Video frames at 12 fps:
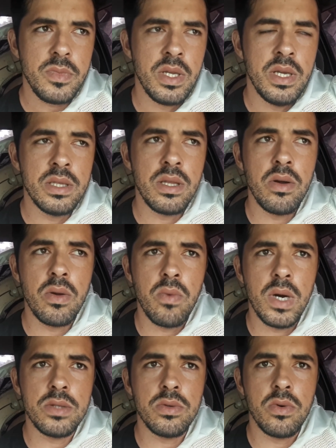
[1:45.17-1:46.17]
Então,
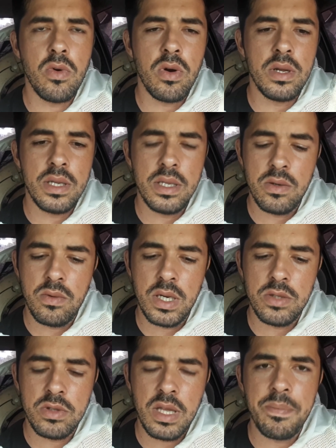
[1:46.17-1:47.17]
enquanto
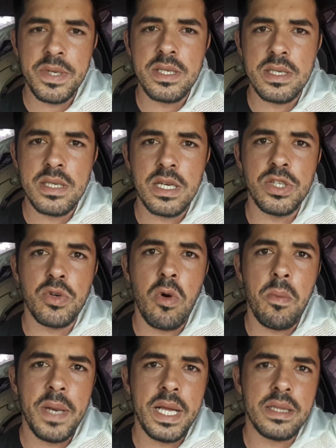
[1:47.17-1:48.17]
enquanto tá precisando de
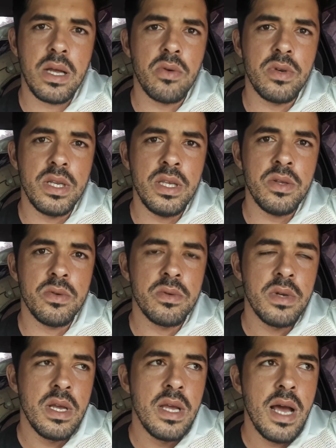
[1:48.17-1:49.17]
completar o ninho,
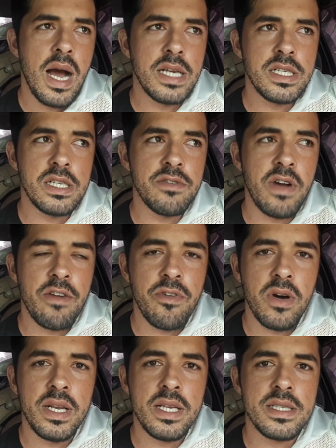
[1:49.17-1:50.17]
a gente vai
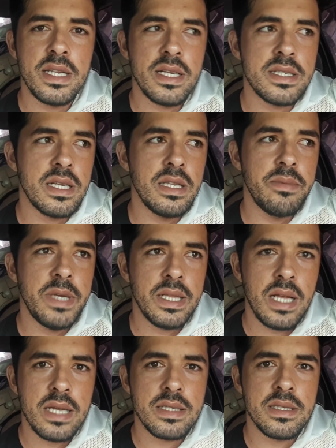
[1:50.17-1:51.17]
fornecendo essa
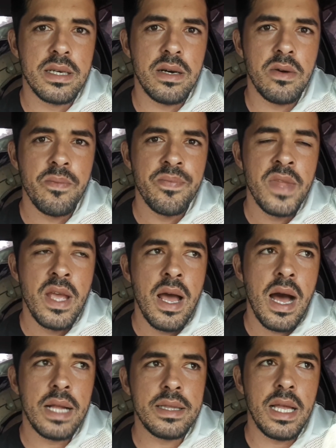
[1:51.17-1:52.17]
alimentação
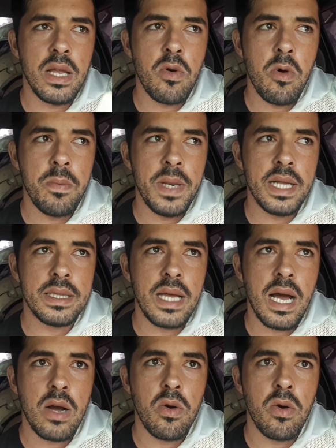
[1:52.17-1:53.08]
até ela completar.